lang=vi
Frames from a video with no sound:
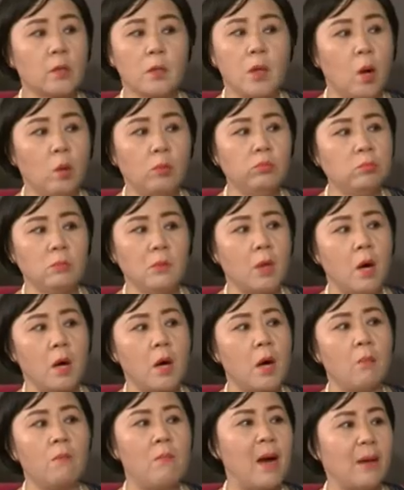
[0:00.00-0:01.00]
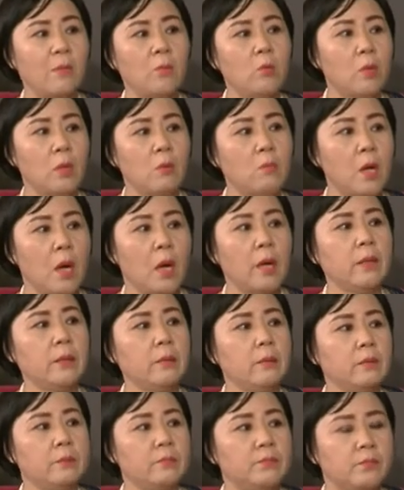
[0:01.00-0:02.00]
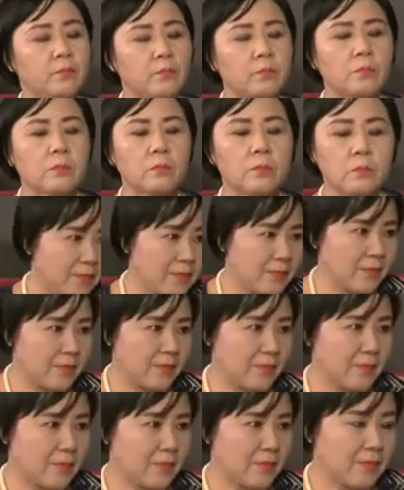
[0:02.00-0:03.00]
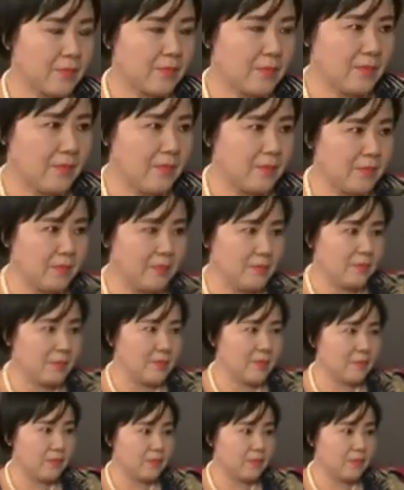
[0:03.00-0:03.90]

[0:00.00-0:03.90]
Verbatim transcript: Đúng, họ không bán bún đóng gói. Nhưng mà lúc đó thì gia đình mình